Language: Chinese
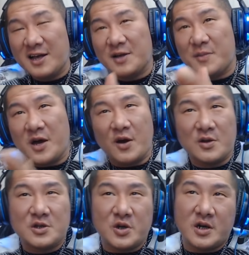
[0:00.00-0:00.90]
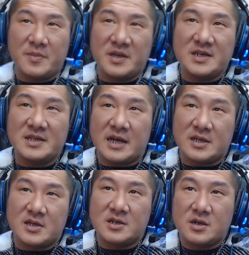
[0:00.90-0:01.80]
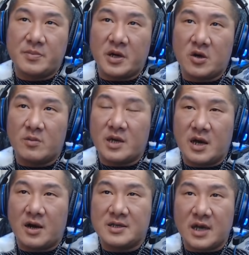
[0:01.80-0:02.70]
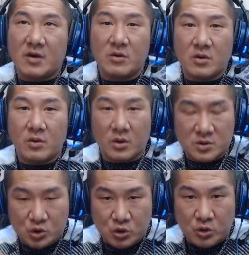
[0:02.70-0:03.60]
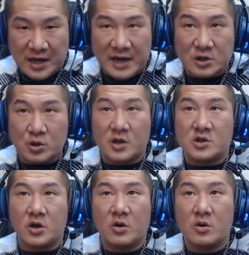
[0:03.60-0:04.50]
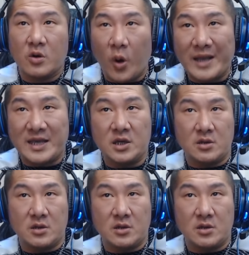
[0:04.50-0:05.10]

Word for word: 没有，我是觉得民进党的朋友们要来找我，我举开双手欢迎，